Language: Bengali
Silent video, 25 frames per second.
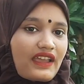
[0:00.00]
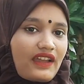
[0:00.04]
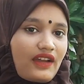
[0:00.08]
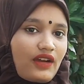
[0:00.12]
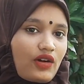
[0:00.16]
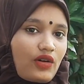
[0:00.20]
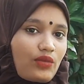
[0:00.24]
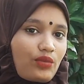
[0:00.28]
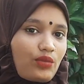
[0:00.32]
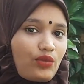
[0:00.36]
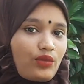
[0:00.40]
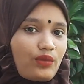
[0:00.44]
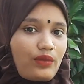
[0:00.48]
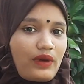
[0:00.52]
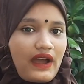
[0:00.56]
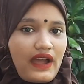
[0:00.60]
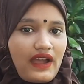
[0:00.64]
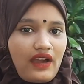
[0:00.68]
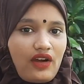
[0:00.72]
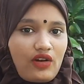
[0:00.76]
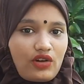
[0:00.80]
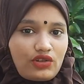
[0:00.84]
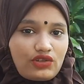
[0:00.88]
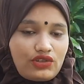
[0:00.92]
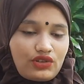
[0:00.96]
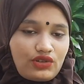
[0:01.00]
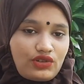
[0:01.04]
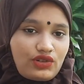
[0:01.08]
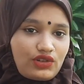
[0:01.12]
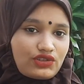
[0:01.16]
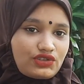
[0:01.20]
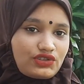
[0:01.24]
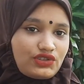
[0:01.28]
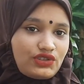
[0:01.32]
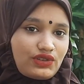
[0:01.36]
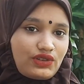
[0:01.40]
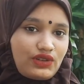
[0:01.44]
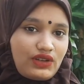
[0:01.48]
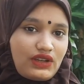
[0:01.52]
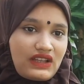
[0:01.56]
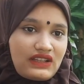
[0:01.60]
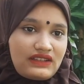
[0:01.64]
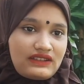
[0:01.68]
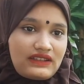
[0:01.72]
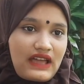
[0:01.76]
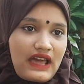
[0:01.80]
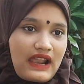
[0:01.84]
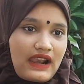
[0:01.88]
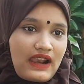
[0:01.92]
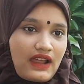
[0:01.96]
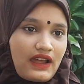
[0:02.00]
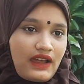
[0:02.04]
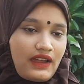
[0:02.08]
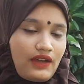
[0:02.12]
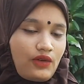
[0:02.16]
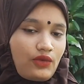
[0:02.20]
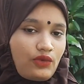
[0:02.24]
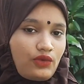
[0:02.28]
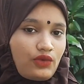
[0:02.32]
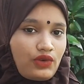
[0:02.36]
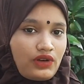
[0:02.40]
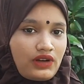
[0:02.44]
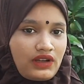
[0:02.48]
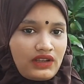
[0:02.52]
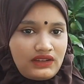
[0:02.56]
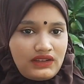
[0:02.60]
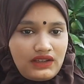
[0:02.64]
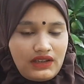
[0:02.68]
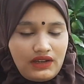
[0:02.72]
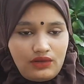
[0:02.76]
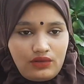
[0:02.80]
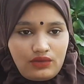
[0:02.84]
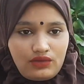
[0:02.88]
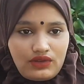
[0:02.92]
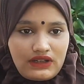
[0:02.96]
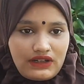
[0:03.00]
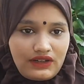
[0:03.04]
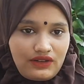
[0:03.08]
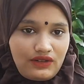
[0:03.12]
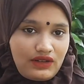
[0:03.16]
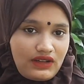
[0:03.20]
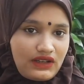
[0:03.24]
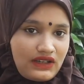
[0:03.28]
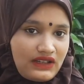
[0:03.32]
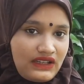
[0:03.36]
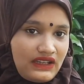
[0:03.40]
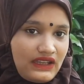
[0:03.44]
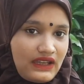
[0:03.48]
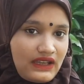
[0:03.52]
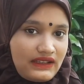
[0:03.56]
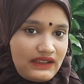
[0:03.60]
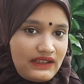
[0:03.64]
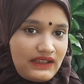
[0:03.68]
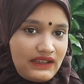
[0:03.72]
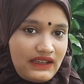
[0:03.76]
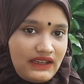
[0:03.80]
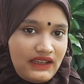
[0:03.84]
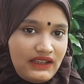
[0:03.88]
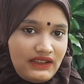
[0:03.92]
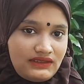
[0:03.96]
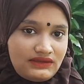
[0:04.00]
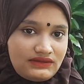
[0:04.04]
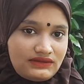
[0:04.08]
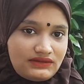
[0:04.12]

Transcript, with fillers: কি করব ভাই কত কষ্ট কইরা চালায় কোনোখান থেকে উদ্ধার কইরা নিয়ে দেই